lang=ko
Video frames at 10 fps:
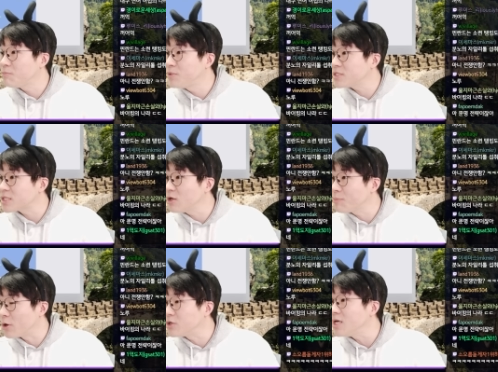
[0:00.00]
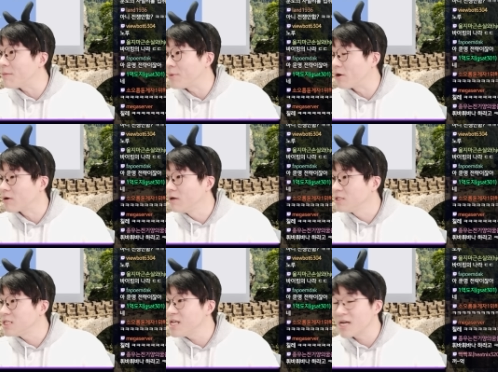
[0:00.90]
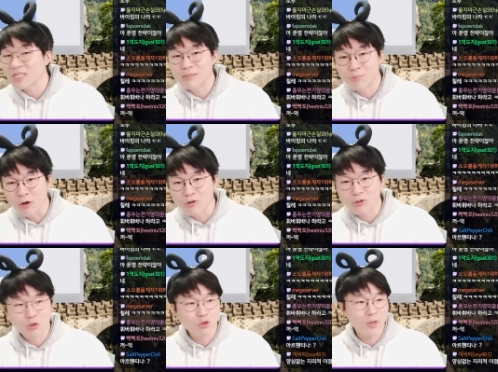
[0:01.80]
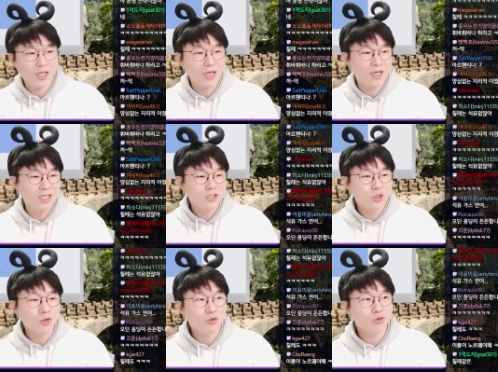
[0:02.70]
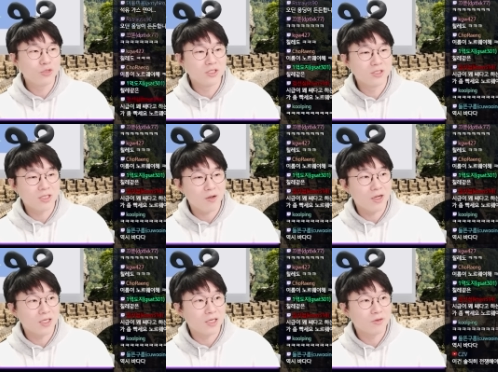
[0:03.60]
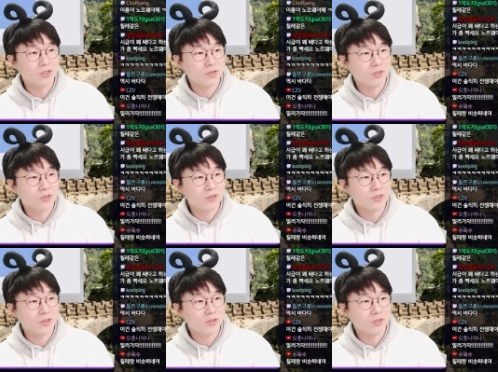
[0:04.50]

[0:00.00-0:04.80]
비슷해요. 벽이야 벽. 칠레와 같은 벽으로 노르웨이가 쳐놓고 있는 상황이라고 할 수